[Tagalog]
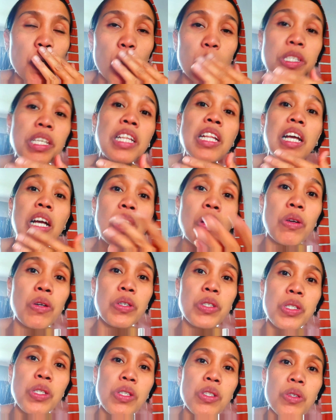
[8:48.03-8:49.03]
o sa
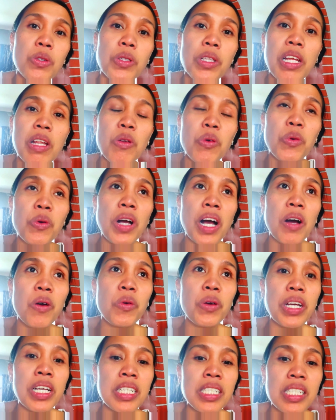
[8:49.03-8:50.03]
Negros, yung
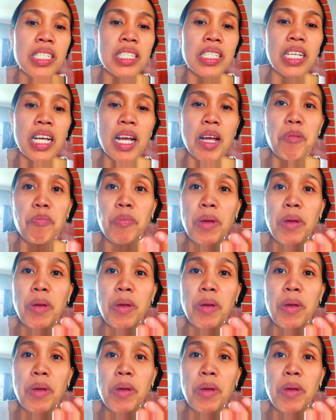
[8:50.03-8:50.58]
nilugaw is